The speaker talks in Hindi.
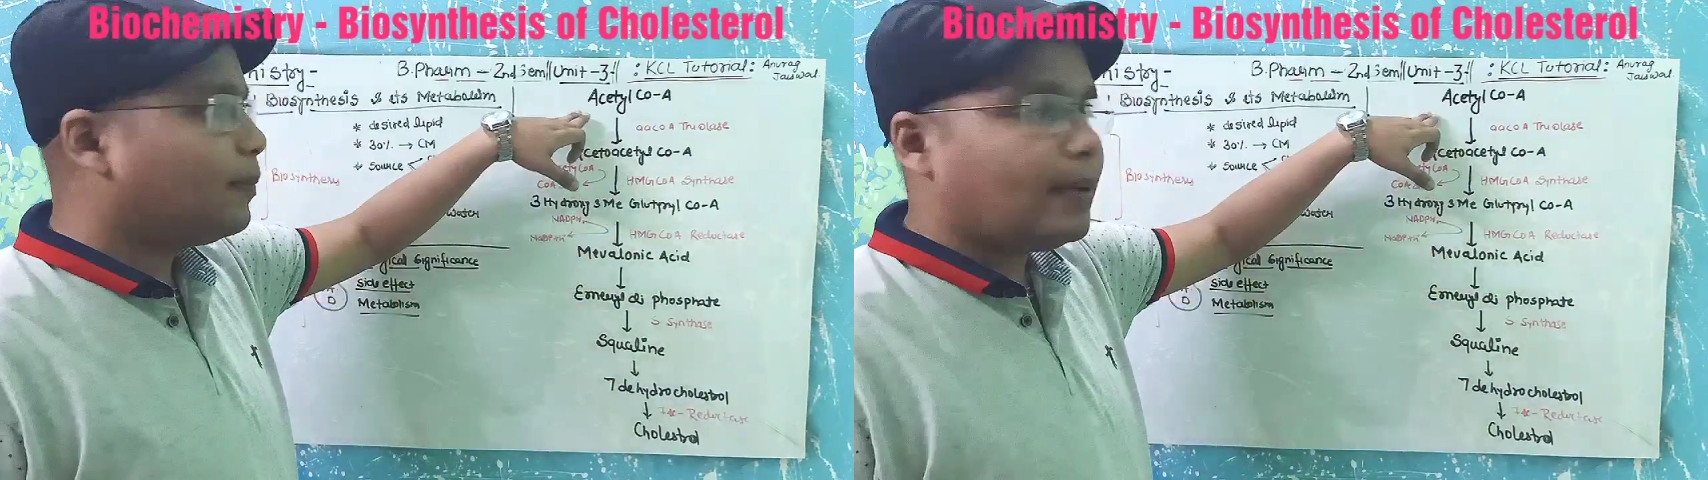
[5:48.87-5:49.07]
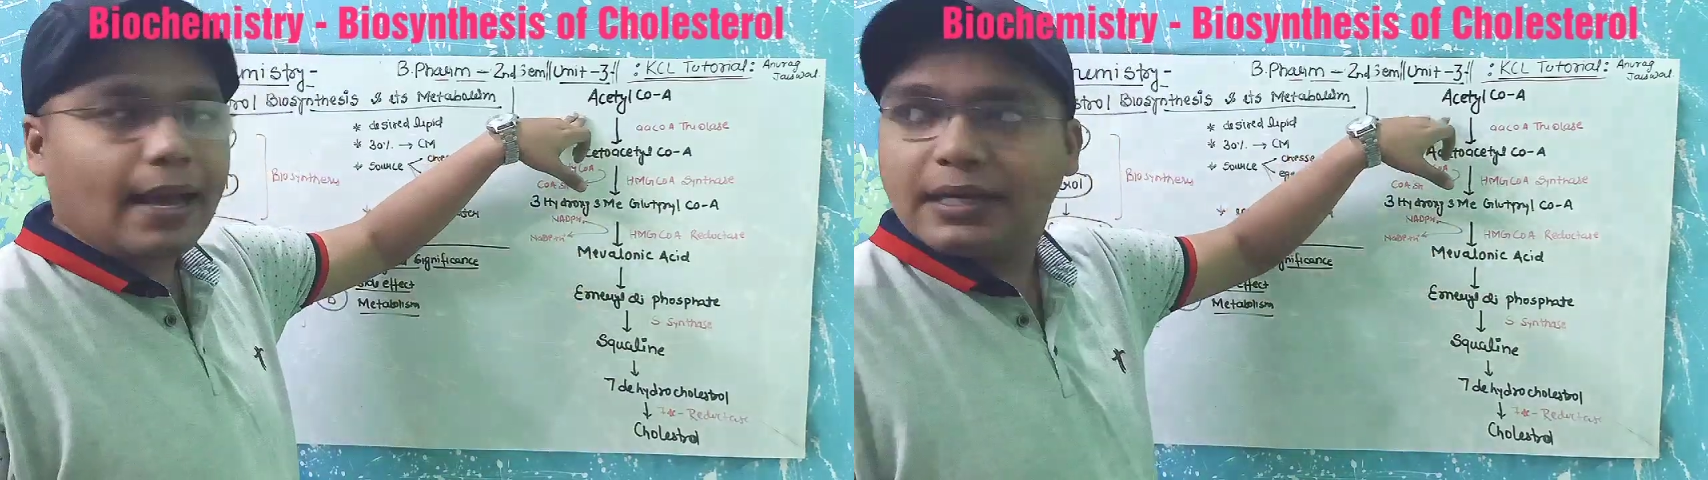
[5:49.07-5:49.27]

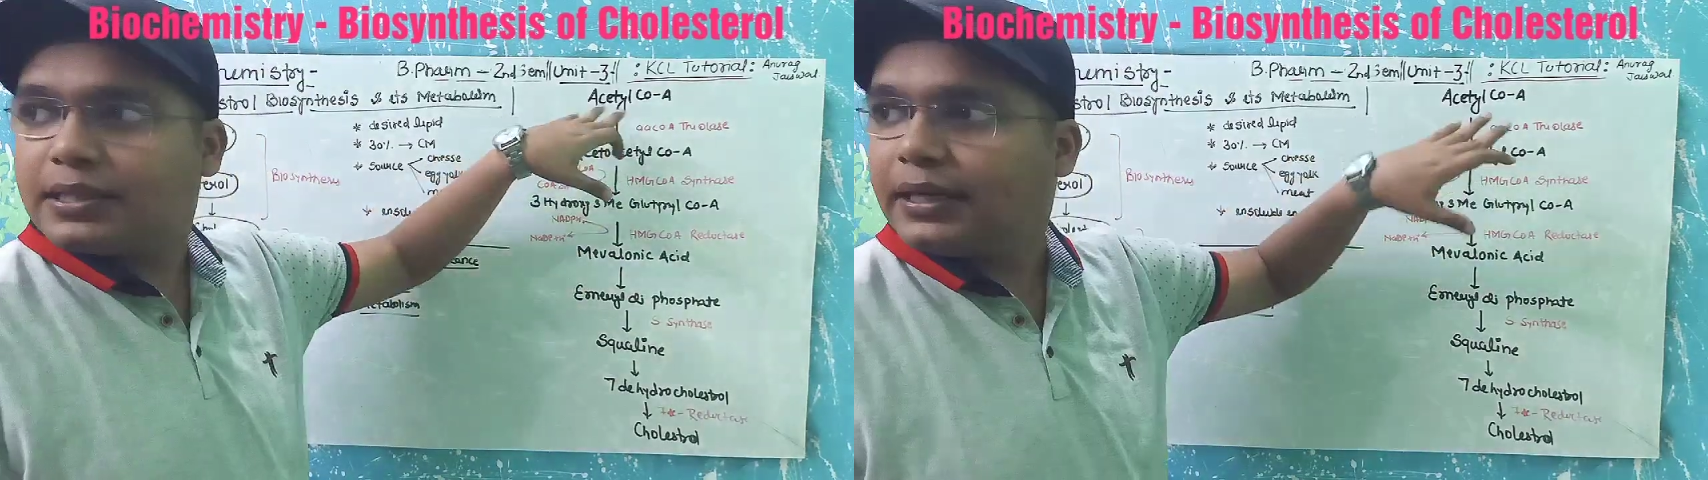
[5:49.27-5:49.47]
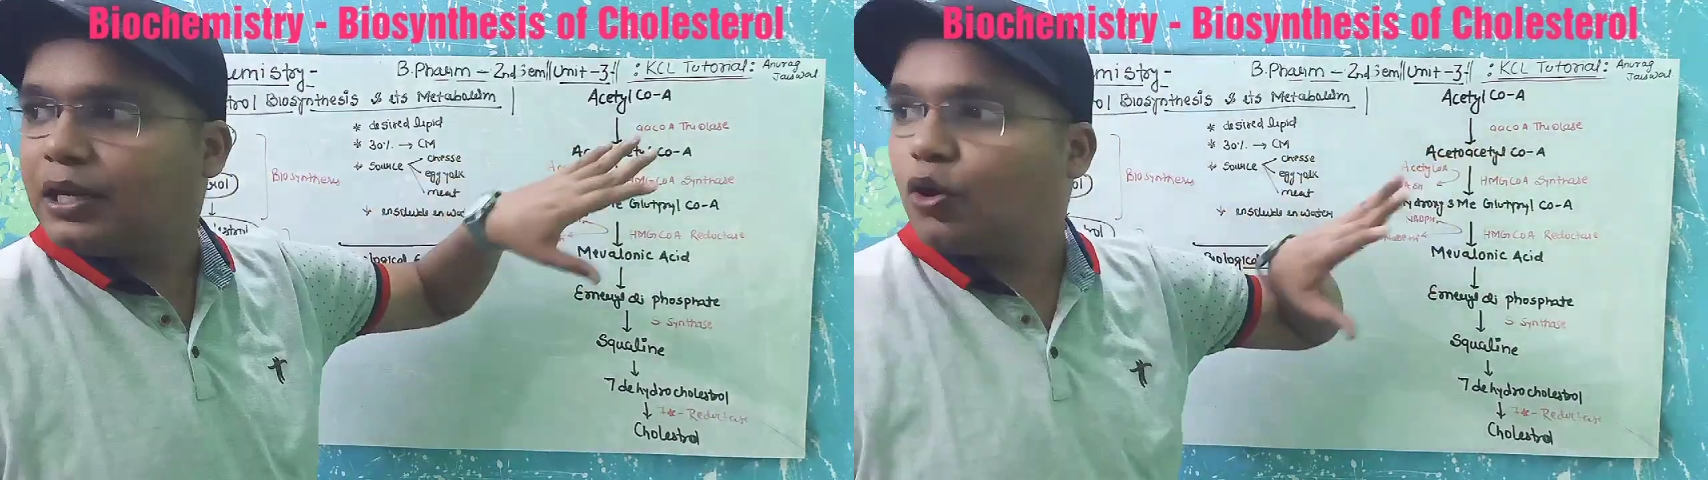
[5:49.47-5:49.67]
बॉडी में
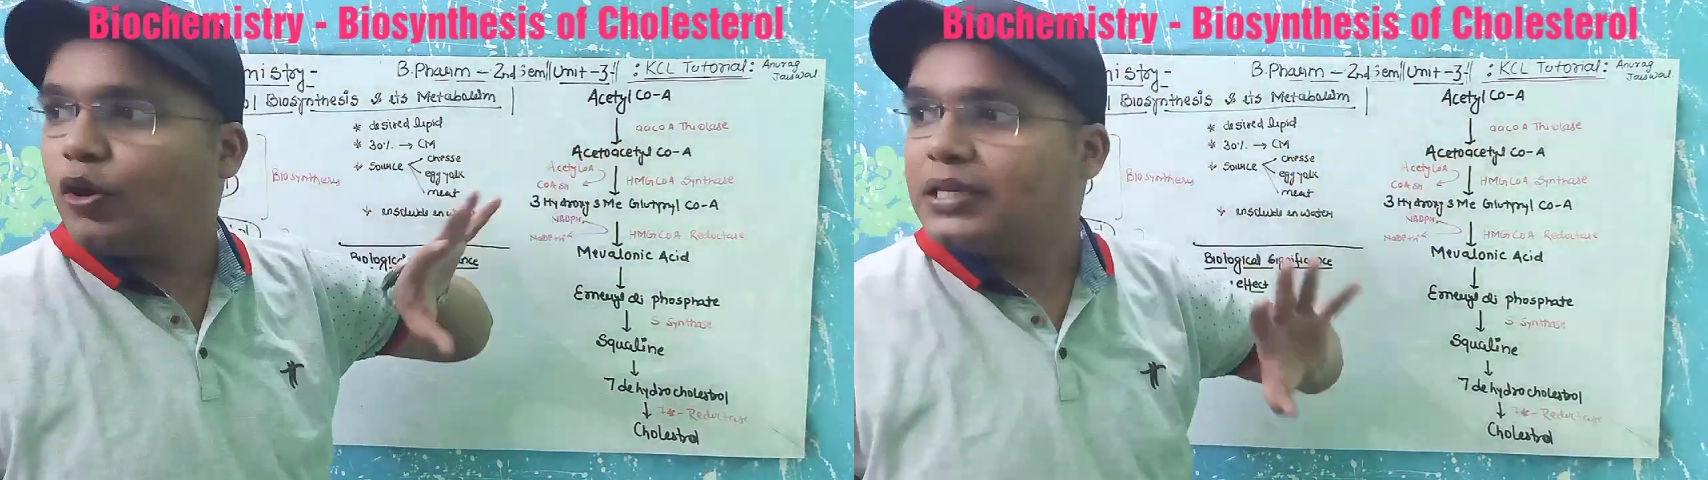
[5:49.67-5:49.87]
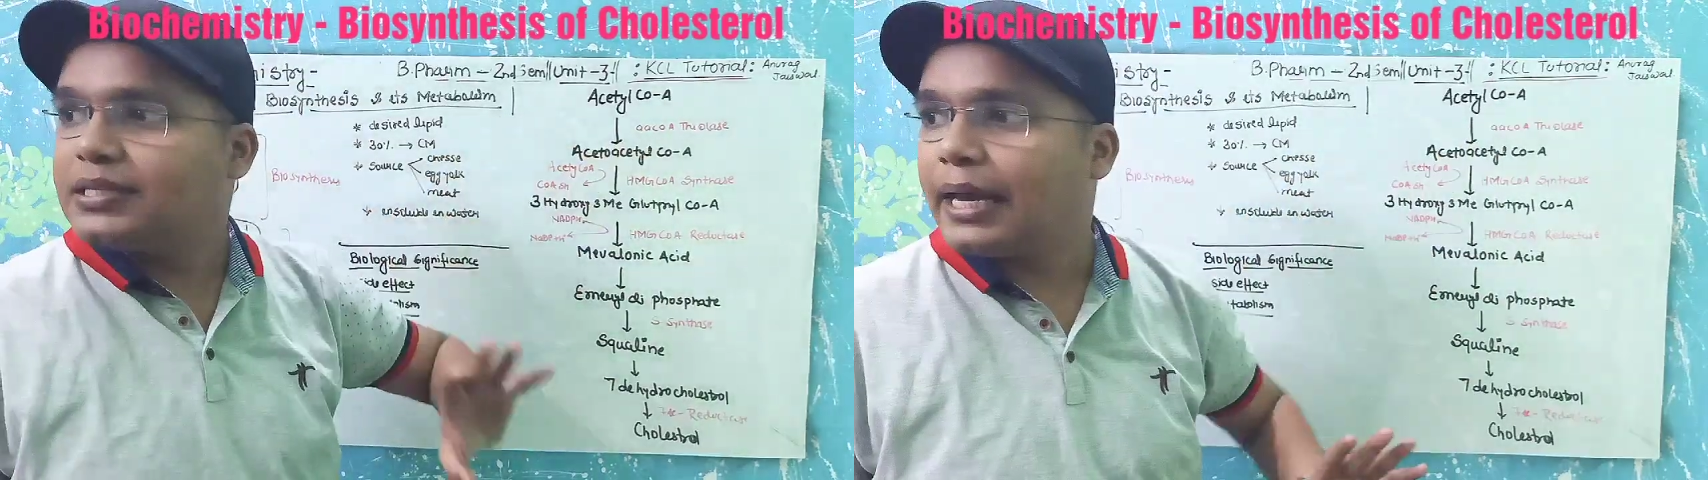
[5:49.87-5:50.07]
एसिटिल
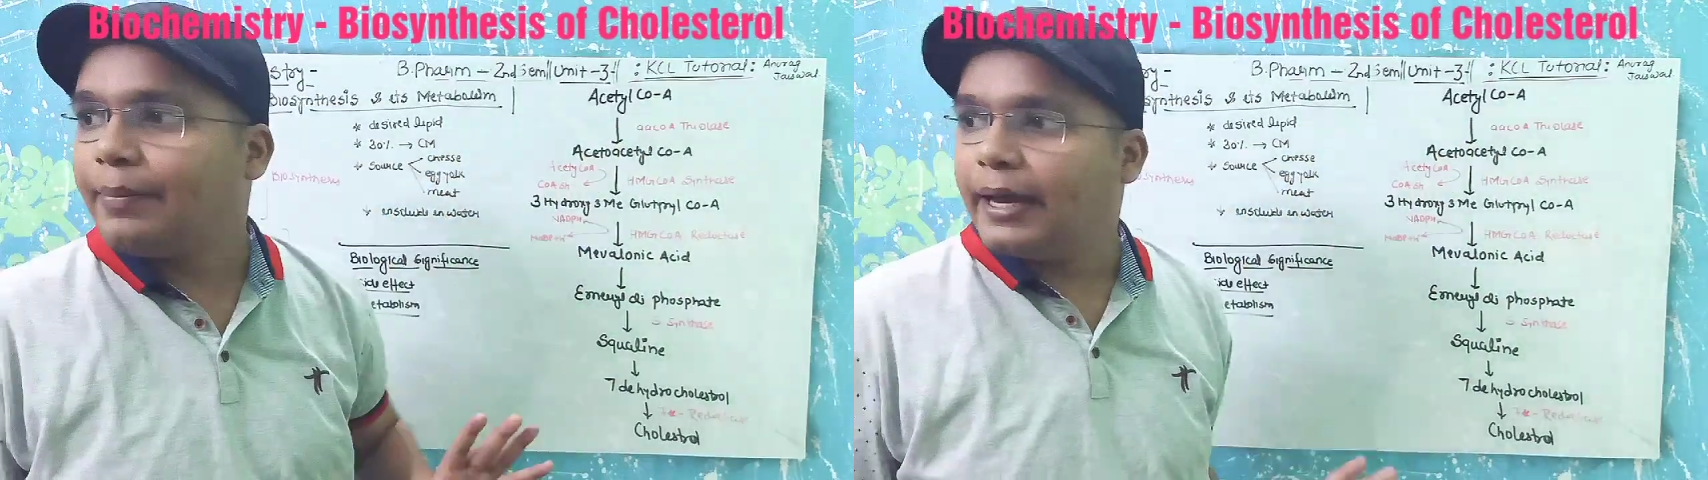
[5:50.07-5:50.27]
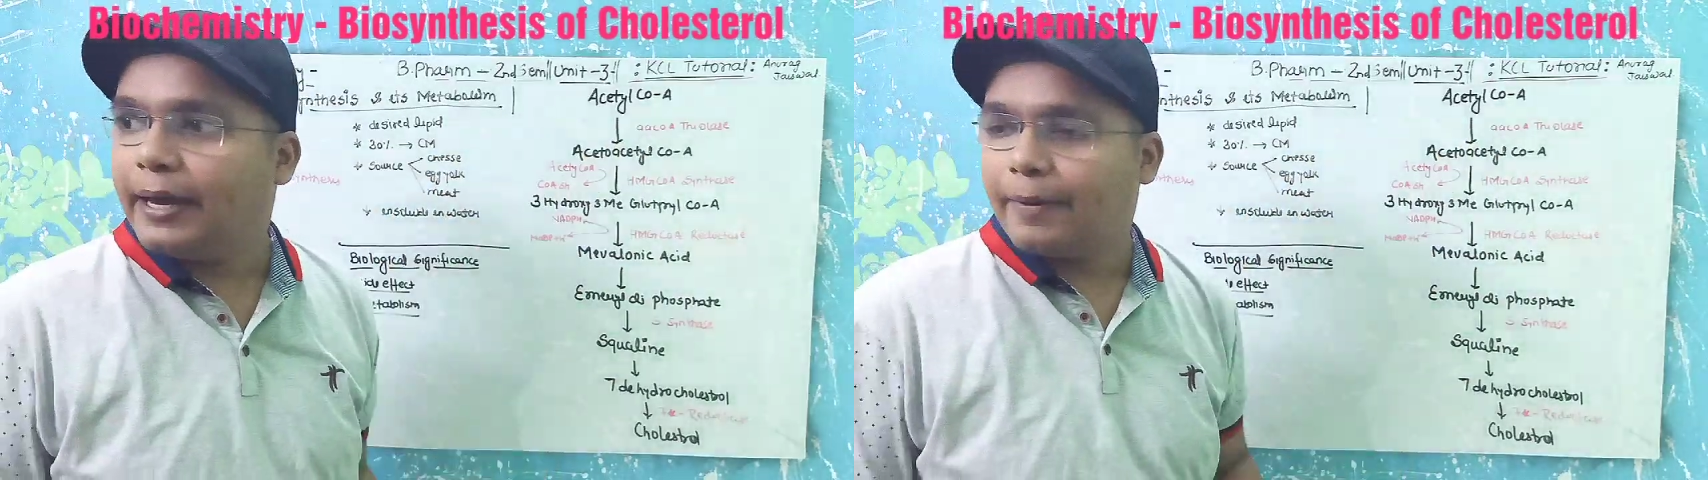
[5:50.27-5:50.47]
को
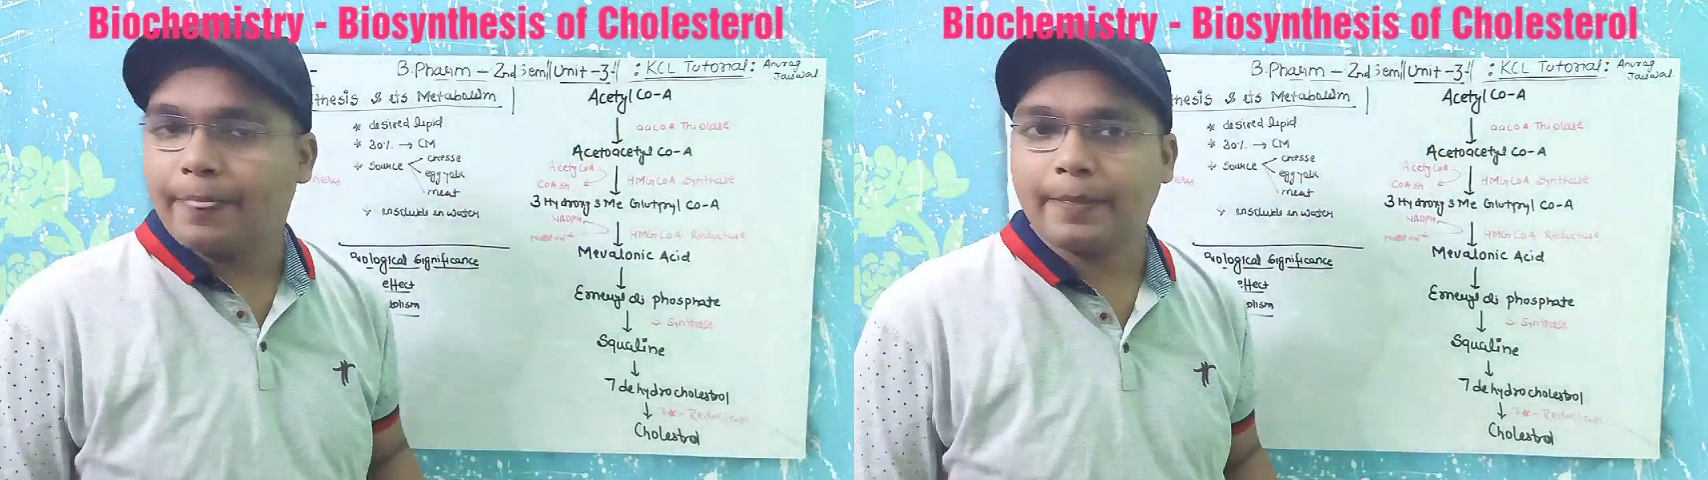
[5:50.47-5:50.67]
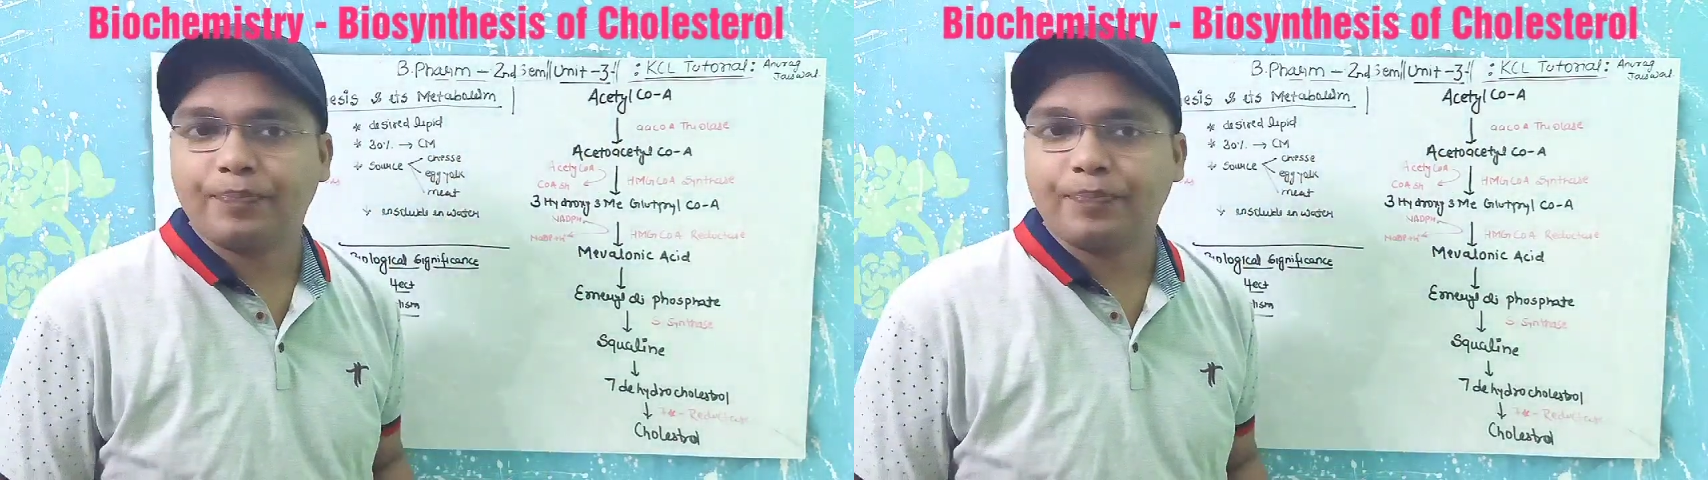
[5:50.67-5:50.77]
एंजाइम ए